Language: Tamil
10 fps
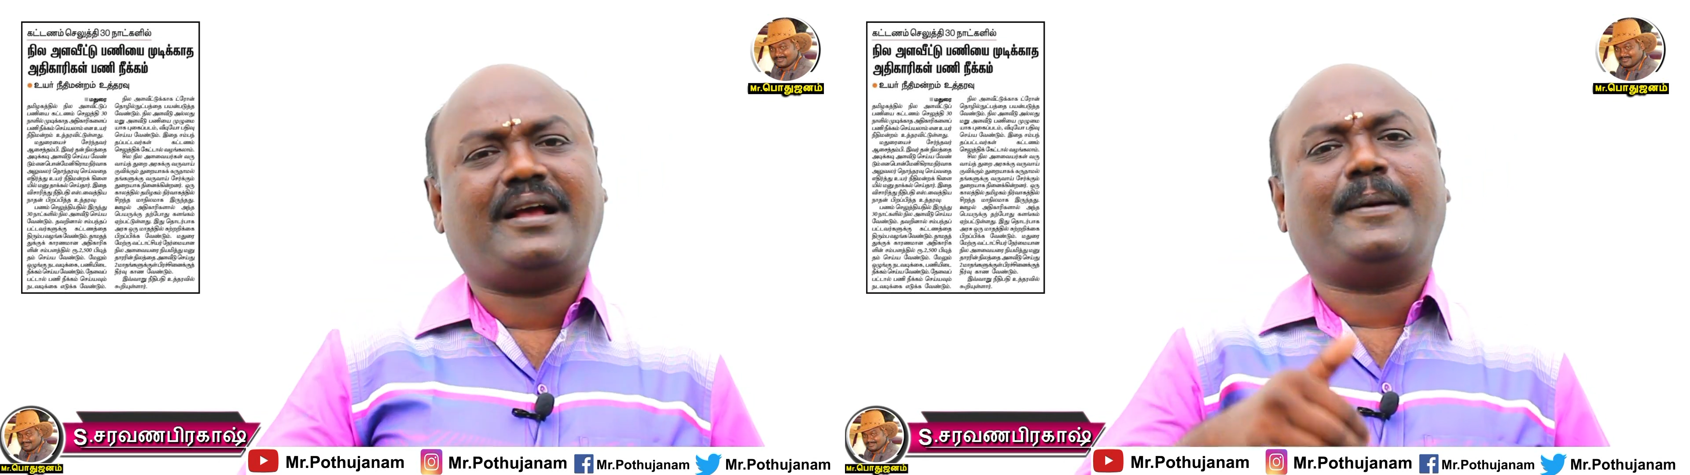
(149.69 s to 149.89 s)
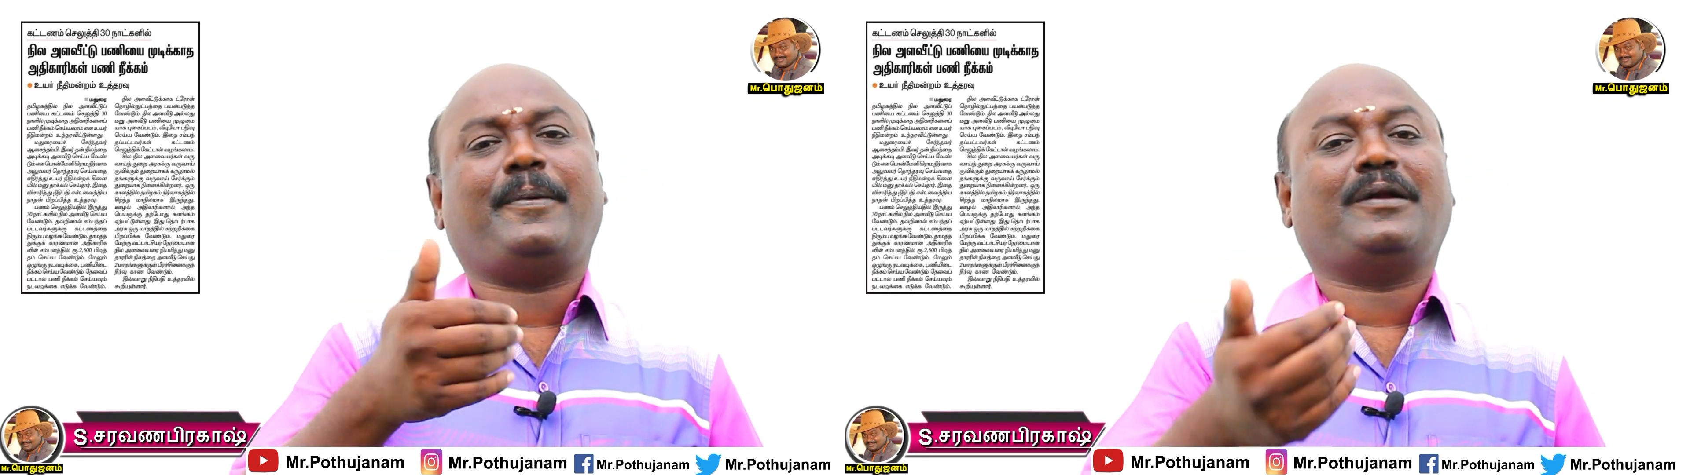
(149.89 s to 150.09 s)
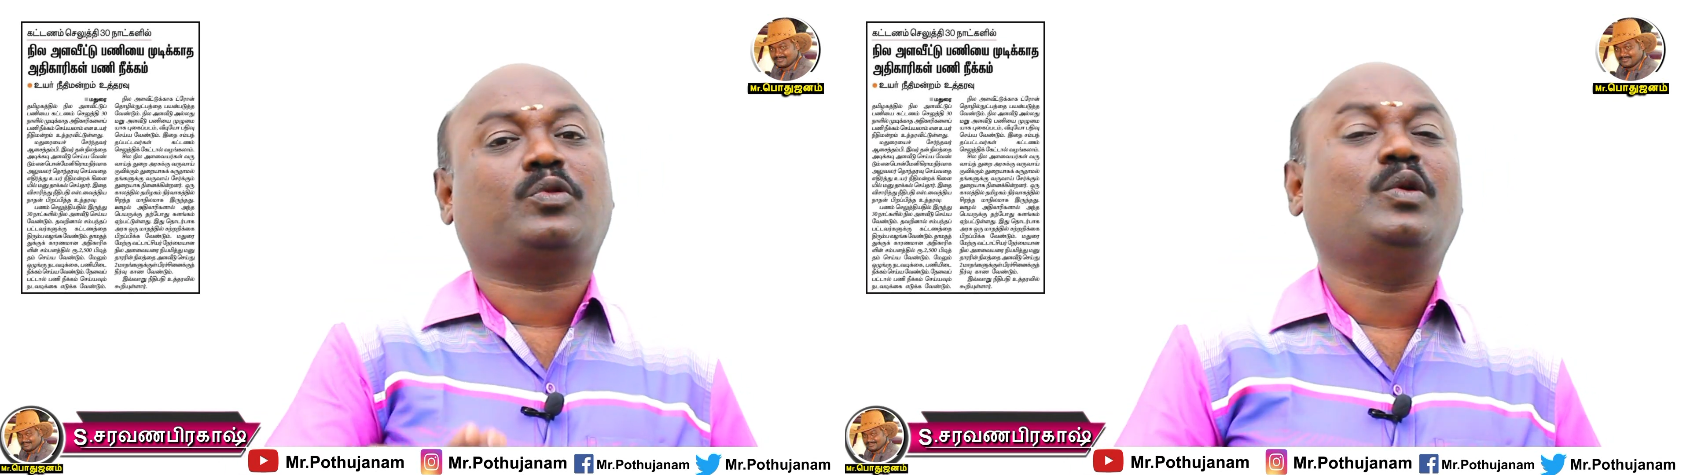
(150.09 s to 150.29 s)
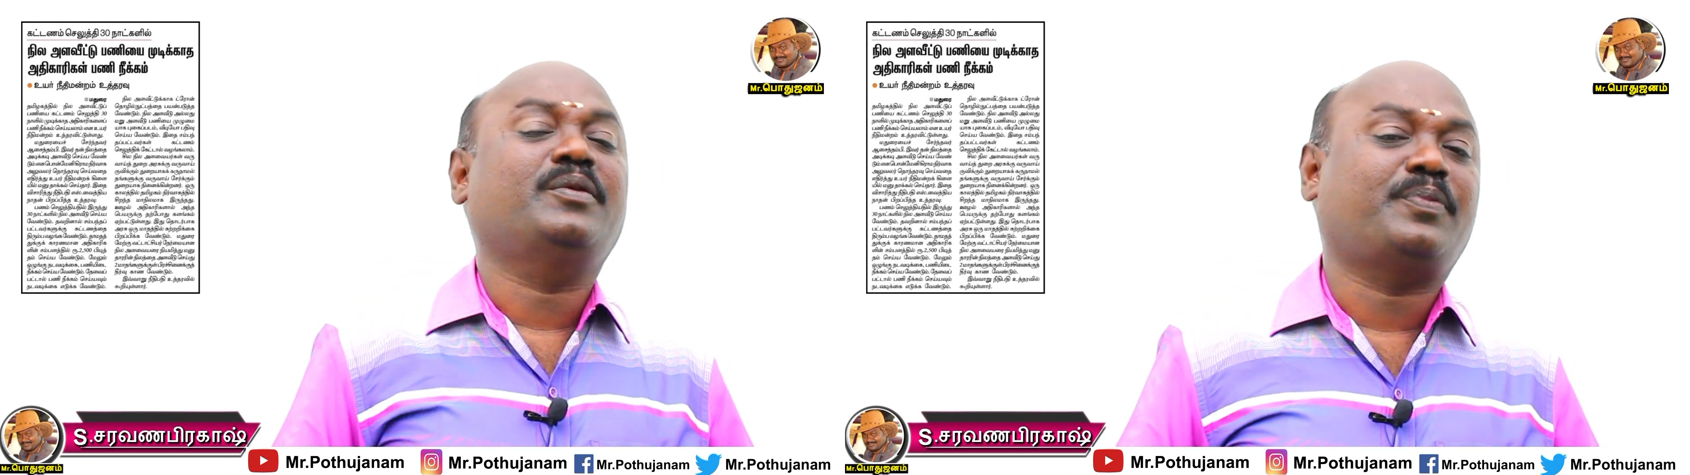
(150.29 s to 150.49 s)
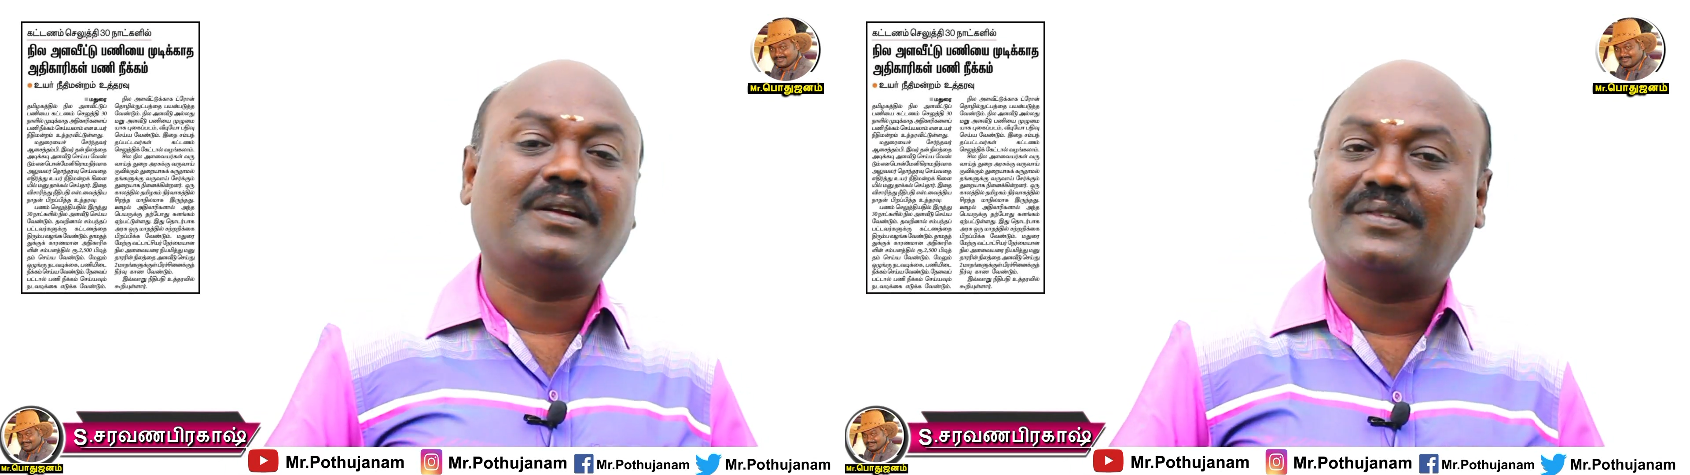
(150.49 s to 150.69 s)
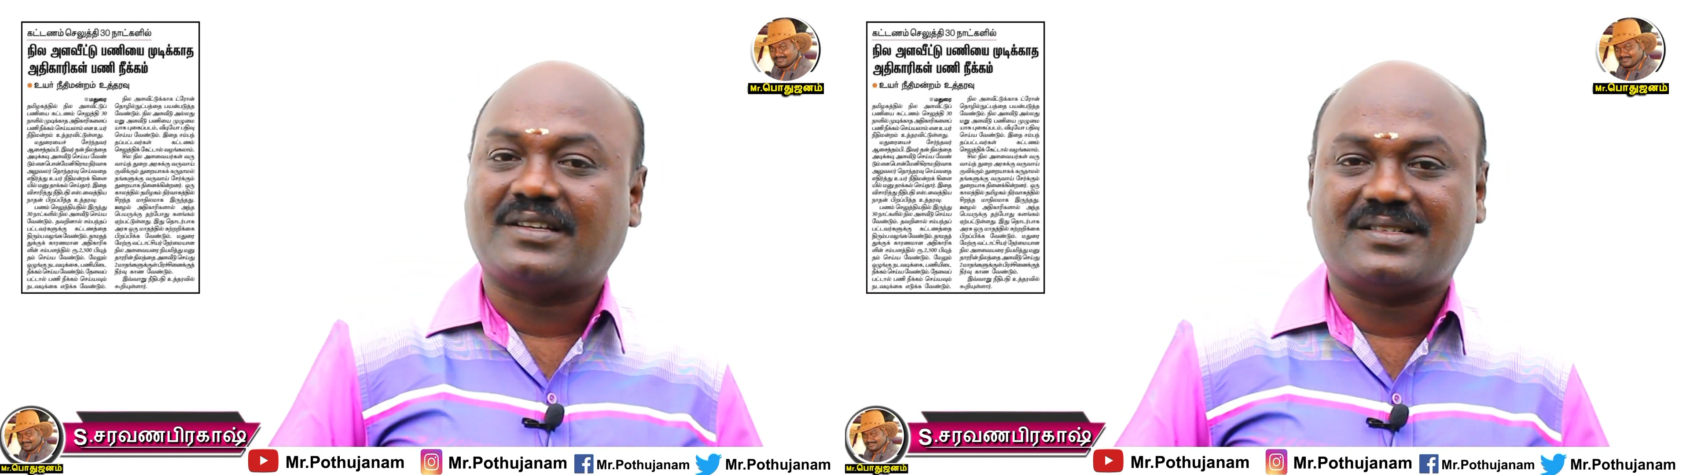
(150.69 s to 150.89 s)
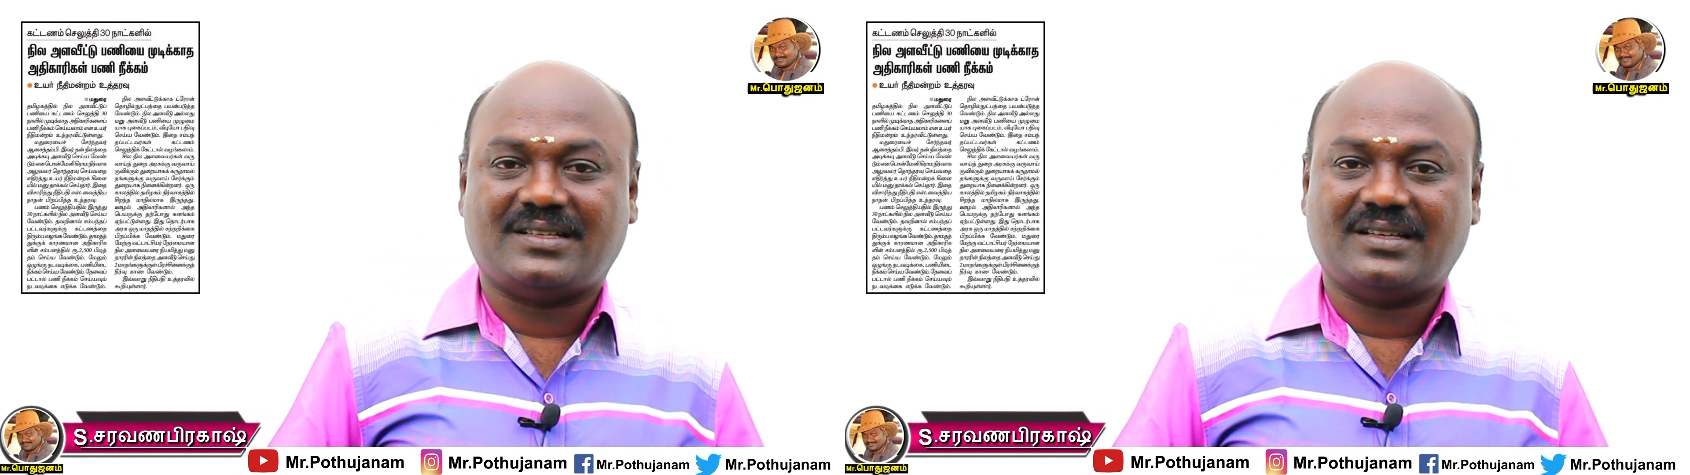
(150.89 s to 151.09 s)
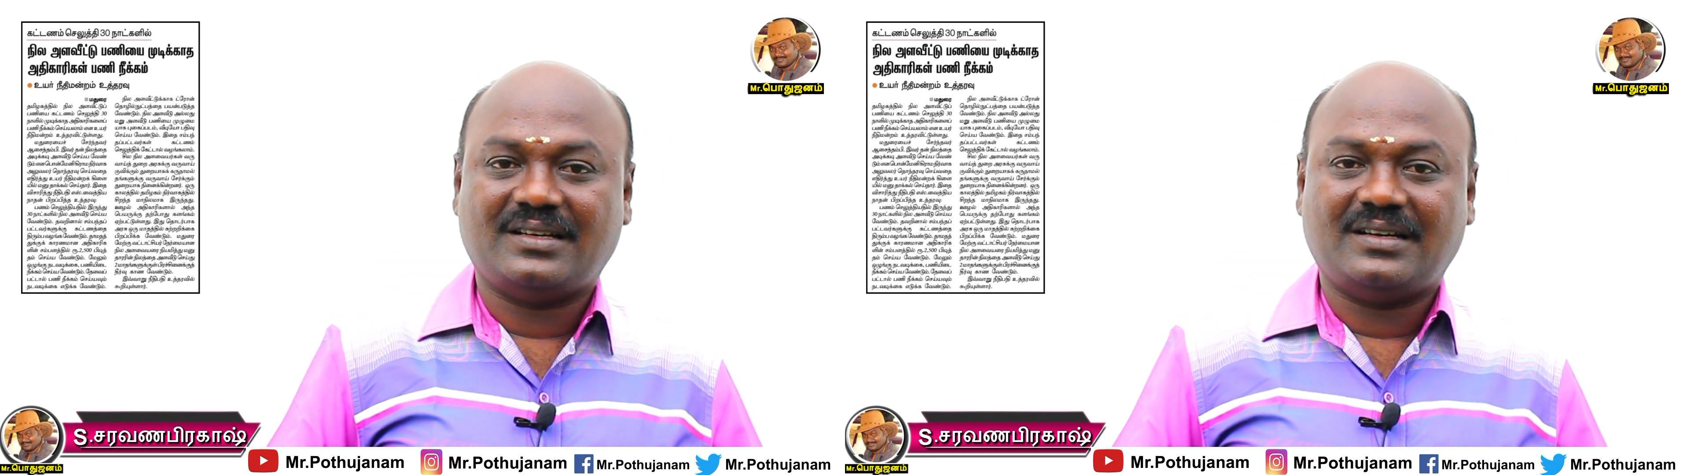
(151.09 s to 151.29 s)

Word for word: ஏகப்பட்ட தொழில்நுட்பங்கள் வந்துருச்சு